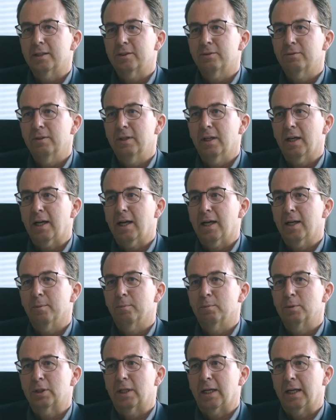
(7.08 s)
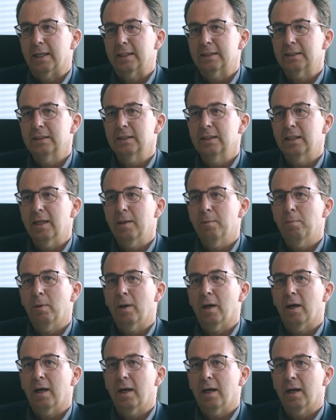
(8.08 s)
Asfiner Galpenstraßen
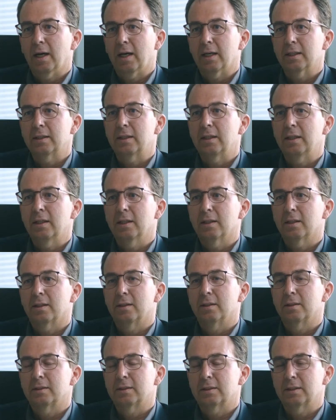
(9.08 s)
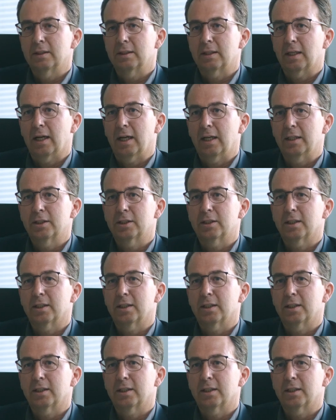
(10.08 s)
GmbH hat ihren zentralen